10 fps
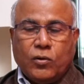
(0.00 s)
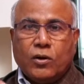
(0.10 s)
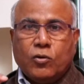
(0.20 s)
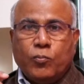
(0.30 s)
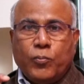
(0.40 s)

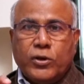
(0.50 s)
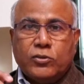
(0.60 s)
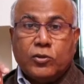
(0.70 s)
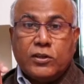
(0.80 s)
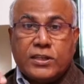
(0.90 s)
ఒక గుప్పుడు
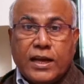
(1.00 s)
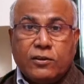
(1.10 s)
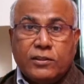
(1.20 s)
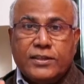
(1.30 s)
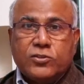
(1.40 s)

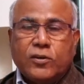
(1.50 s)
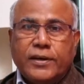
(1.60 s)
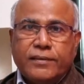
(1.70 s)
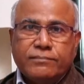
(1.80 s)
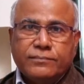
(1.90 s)
తులిసాకులు
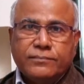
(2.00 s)
తీసుకోండి